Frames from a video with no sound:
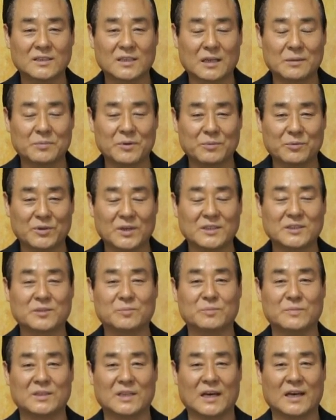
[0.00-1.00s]

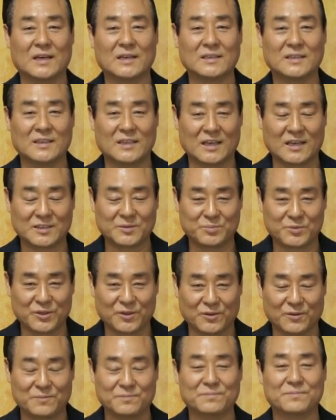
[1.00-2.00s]
살펴보겠습니다.
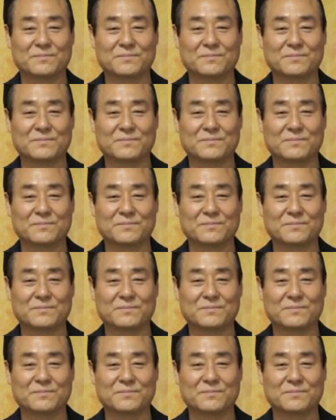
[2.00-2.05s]
기대하십시오.